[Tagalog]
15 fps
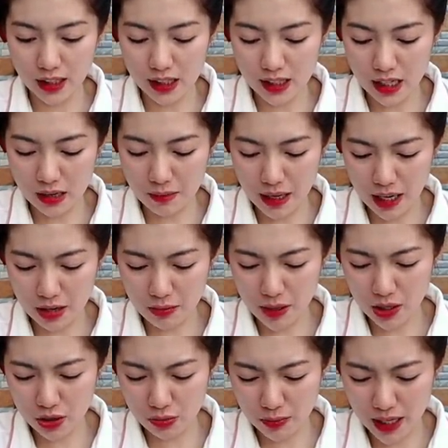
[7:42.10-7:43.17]
Kasi yung Milo
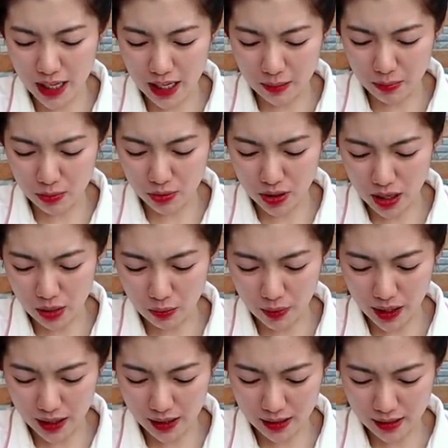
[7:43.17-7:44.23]
medyo mahirap
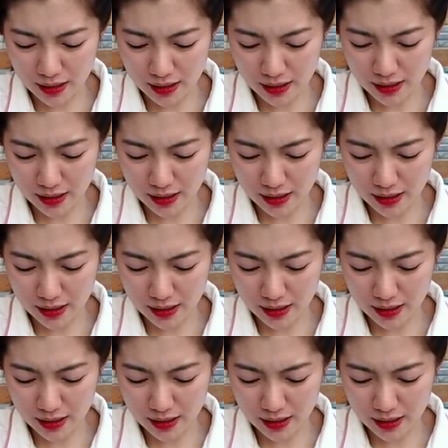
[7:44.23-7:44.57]
lusawin.